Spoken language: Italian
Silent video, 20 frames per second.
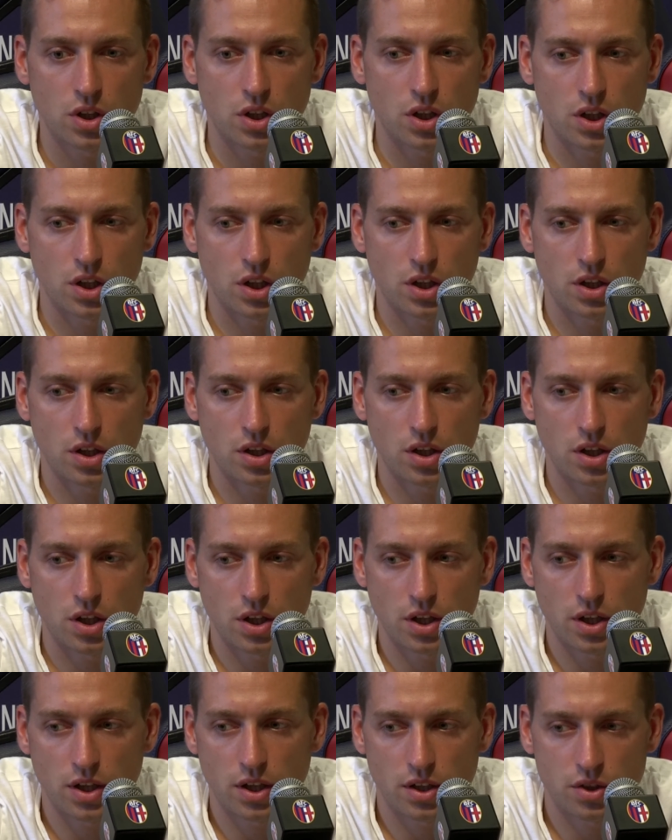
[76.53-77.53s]

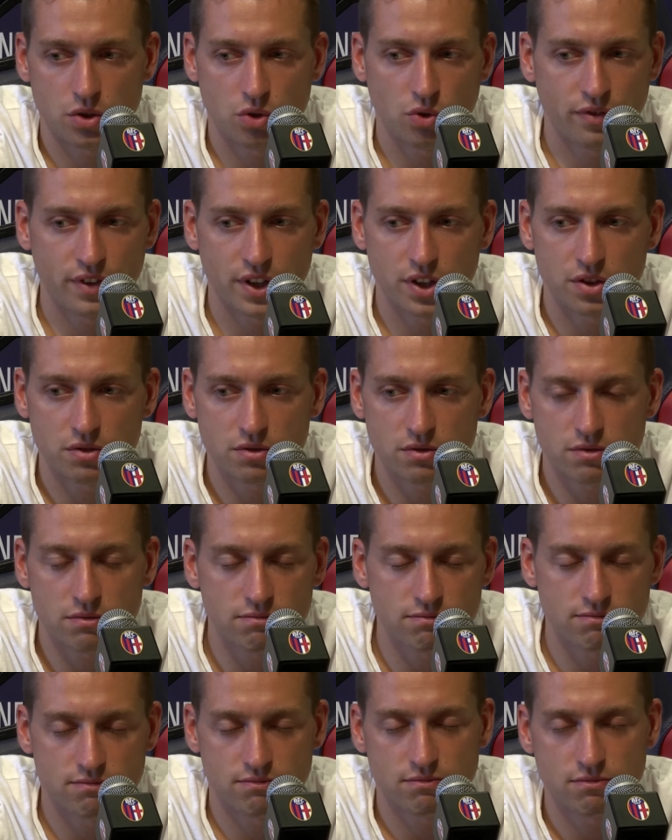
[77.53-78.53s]
eh, dove
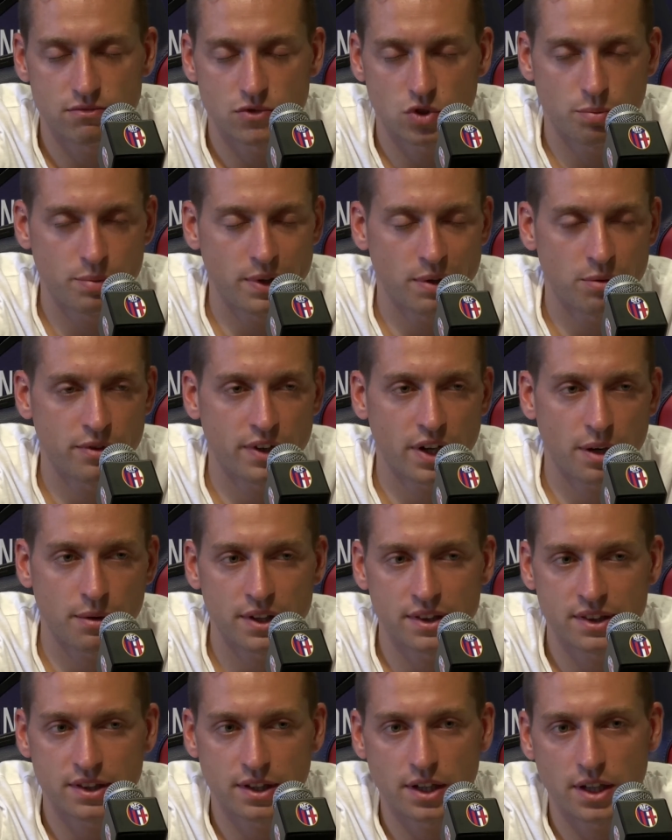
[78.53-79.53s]
dobbiamo
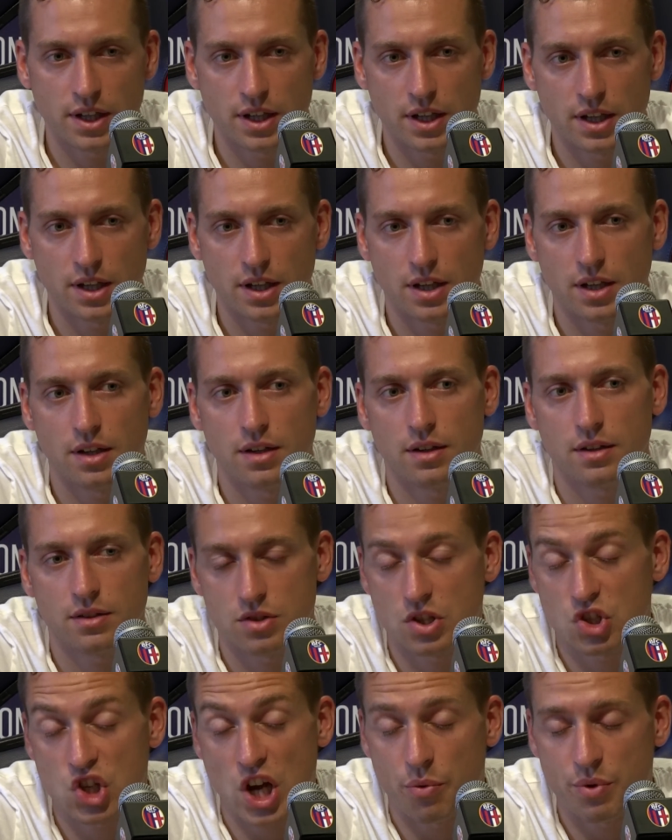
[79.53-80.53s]
veramente...
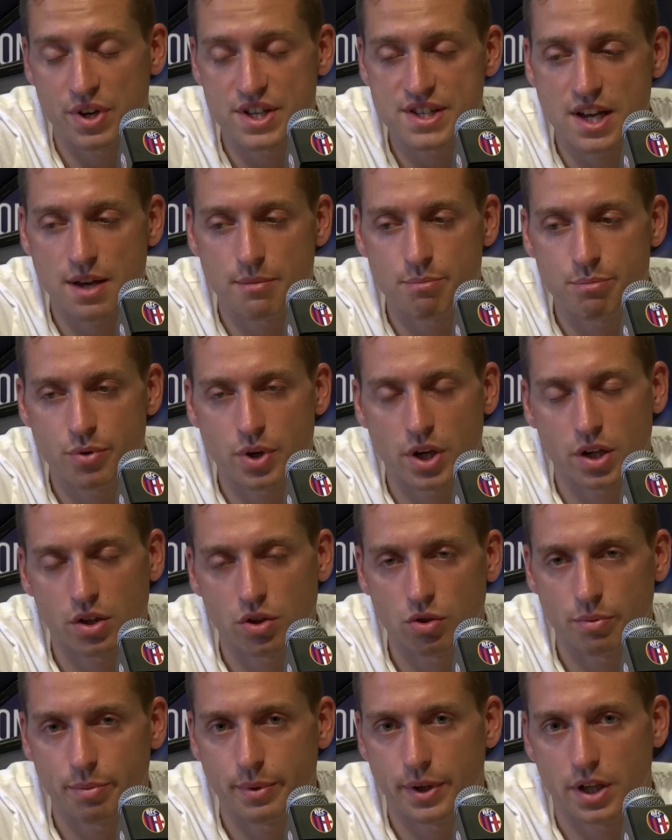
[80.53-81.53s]
cioè è un esempio
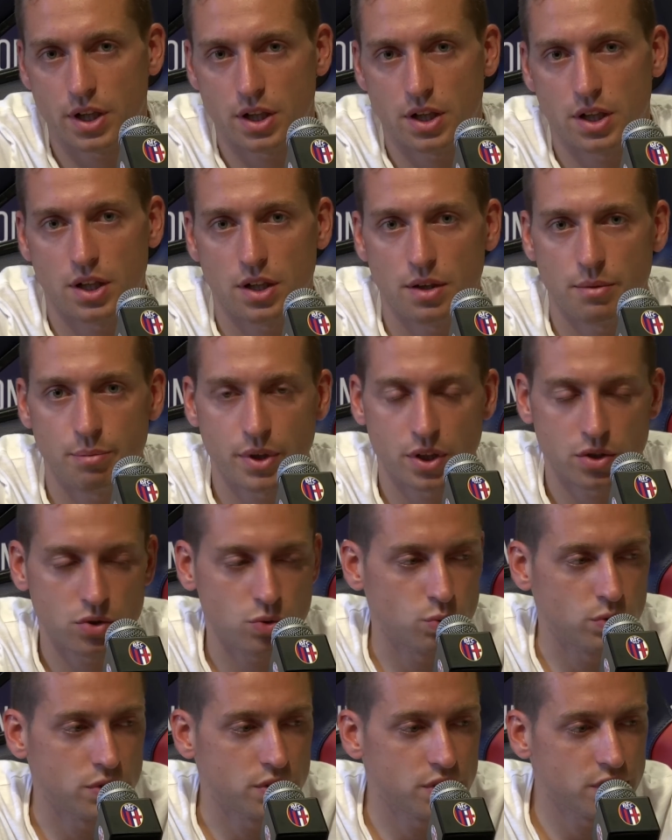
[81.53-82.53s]
ecco, per, per
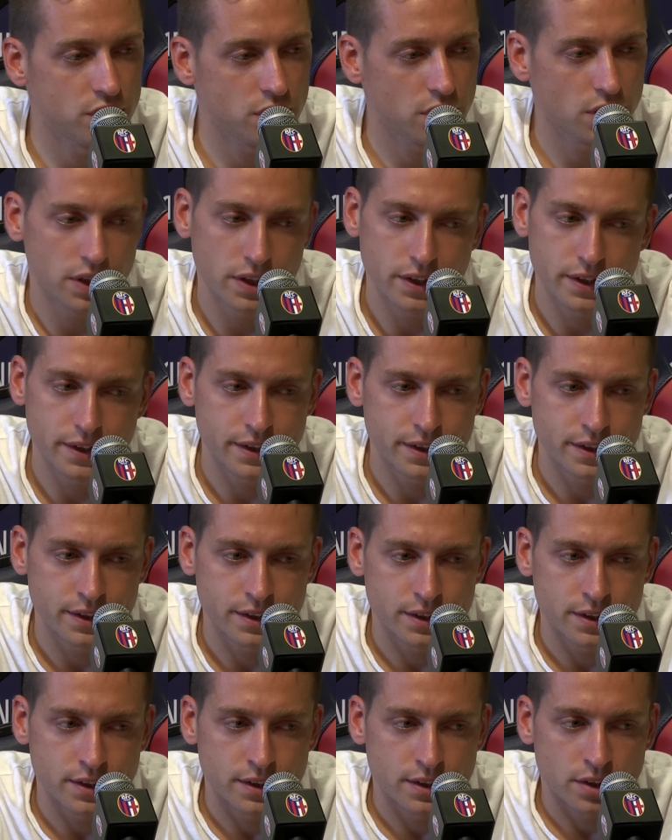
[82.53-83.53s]
tutti.
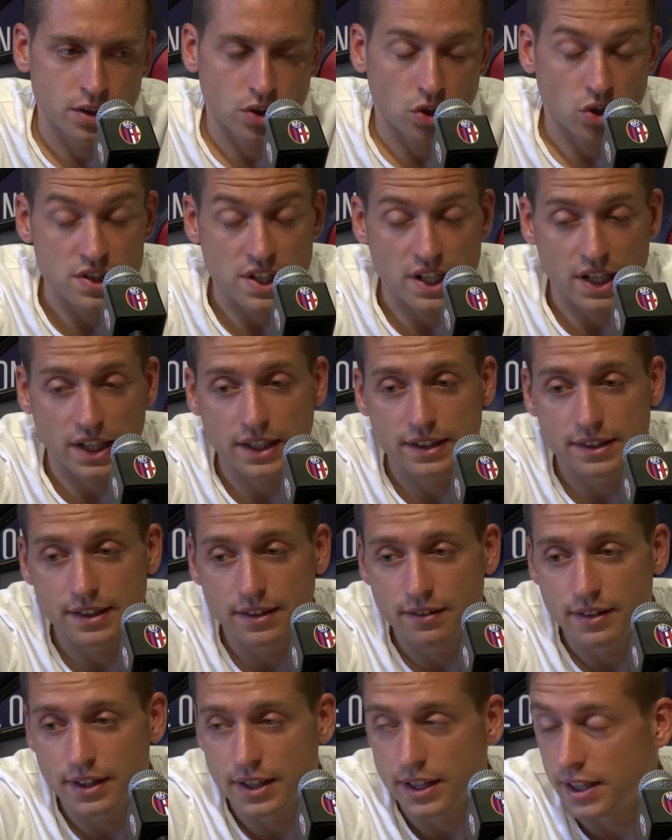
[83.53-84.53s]
Cose
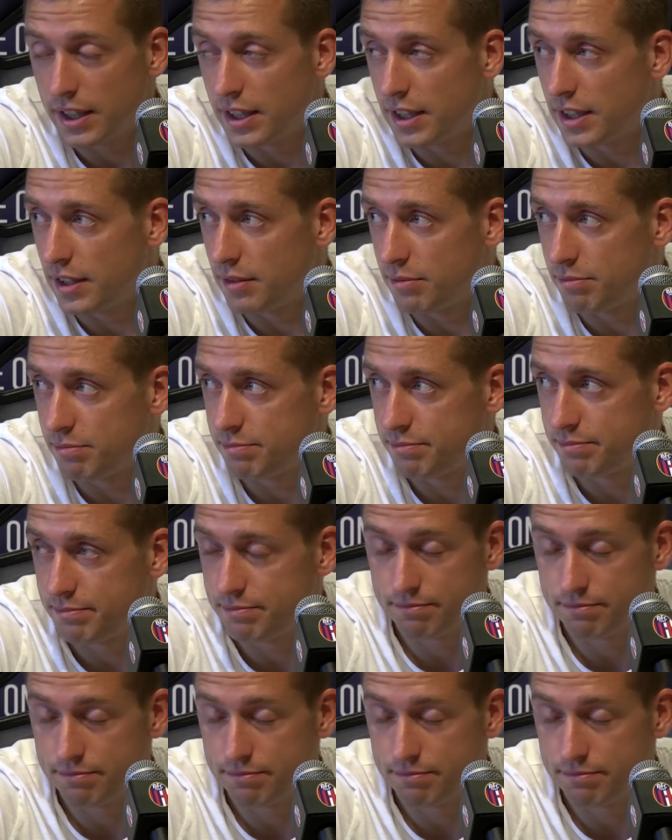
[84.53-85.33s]
negative